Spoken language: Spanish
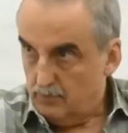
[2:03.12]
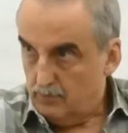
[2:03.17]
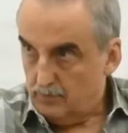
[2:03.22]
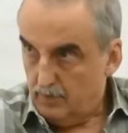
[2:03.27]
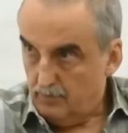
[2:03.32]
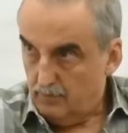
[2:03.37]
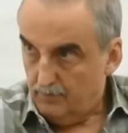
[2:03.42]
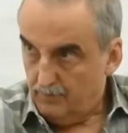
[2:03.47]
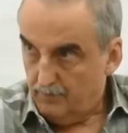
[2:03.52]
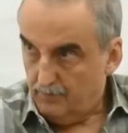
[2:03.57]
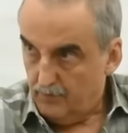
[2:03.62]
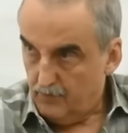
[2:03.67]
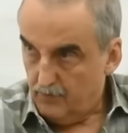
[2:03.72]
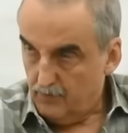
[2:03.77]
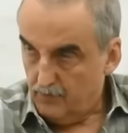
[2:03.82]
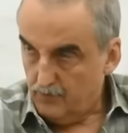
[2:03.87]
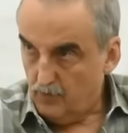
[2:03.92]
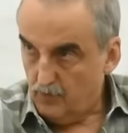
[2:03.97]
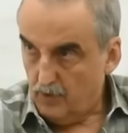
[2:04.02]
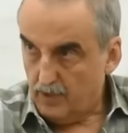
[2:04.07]

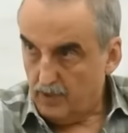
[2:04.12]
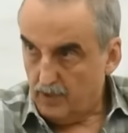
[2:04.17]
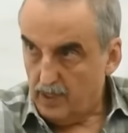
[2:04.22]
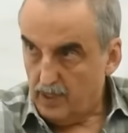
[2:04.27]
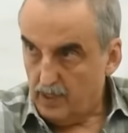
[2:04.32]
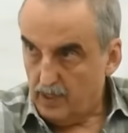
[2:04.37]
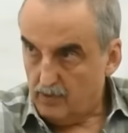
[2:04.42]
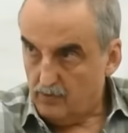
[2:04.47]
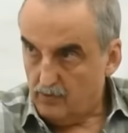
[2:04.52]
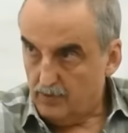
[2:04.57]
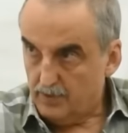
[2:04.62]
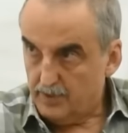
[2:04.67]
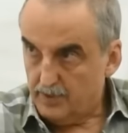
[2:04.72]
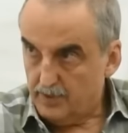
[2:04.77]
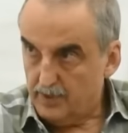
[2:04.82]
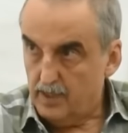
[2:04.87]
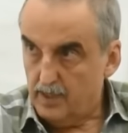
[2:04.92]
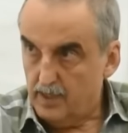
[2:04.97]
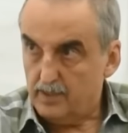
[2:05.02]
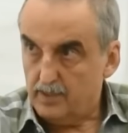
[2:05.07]
triunfal,
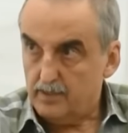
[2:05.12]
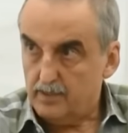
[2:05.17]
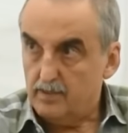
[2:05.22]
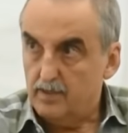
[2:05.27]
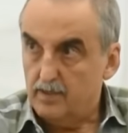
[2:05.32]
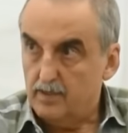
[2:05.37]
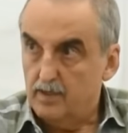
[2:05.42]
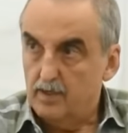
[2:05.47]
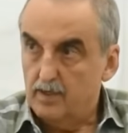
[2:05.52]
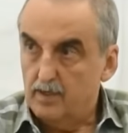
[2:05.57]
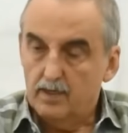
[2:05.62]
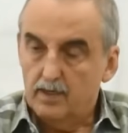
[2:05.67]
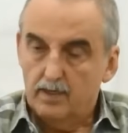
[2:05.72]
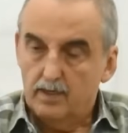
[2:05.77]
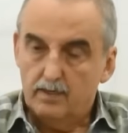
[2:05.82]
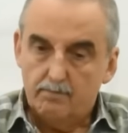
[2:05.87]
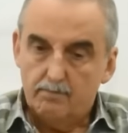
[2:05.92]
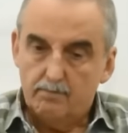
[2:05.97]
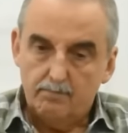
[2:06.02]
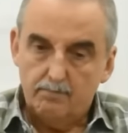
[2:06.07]
que
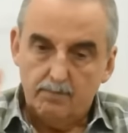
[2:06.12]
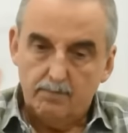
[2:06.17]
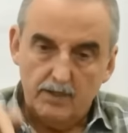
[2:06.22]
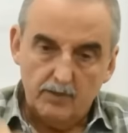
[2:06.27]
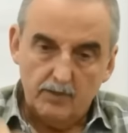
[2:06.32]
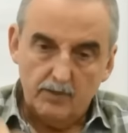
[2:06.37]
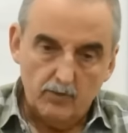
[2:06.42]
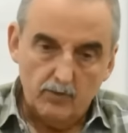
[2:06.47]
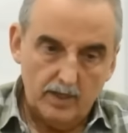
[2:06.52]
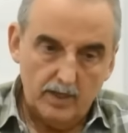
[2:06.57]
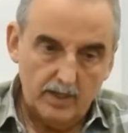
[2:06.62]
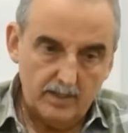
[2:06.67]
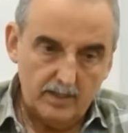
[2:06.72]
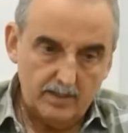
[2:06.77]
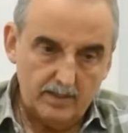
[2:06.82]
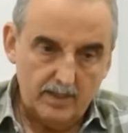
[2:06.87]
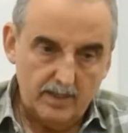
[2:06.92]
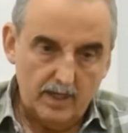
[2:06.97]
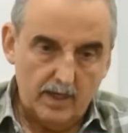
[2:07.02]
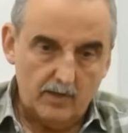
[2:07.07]
rescato que
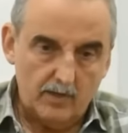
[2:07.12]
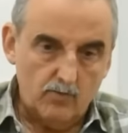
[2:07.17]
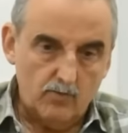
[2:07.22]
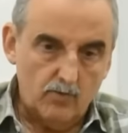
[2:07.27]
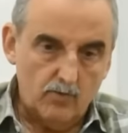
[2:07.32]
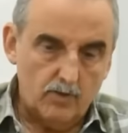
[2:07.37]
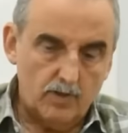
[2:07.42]
haya sido